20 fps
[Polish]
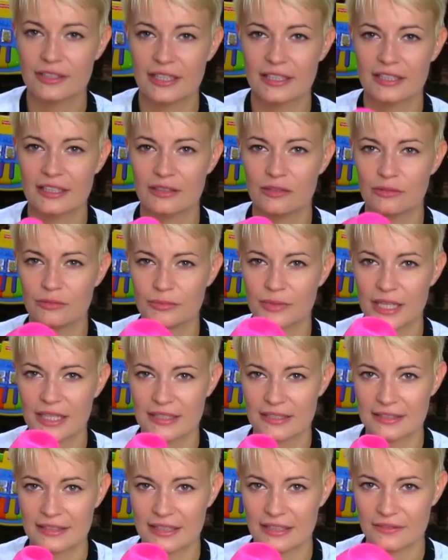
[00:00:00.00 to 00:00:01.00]
taki
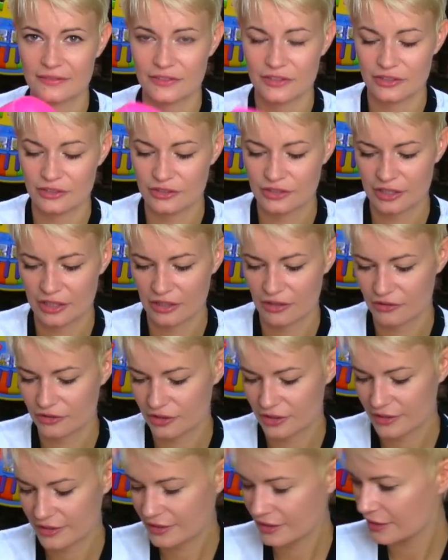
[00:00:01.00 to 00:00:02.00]
gumiasty, jak widzicie, on
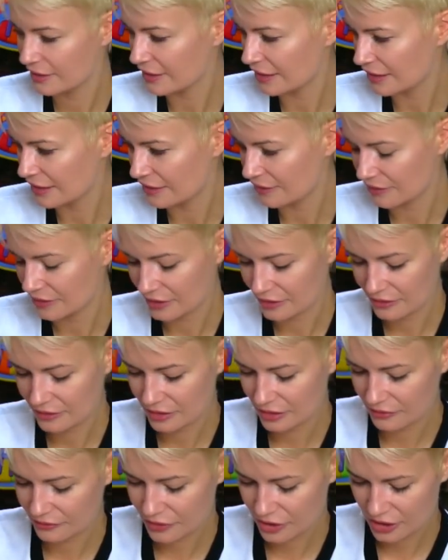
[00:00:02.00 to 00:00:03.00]
się zgina na, na,
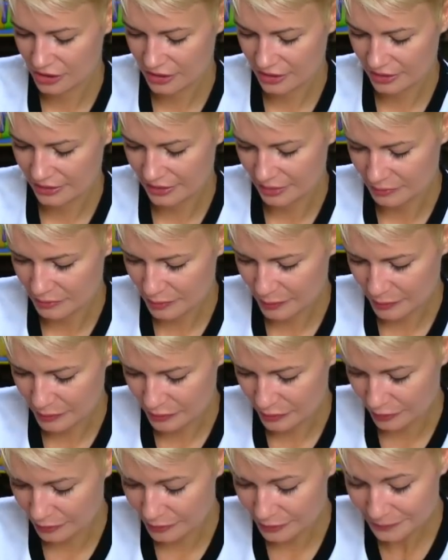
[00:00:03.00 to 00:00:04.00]
na wszelkie tam
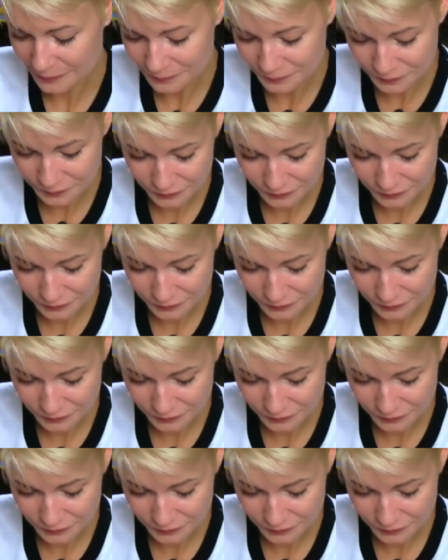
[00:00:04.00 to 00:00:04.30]
sposoby.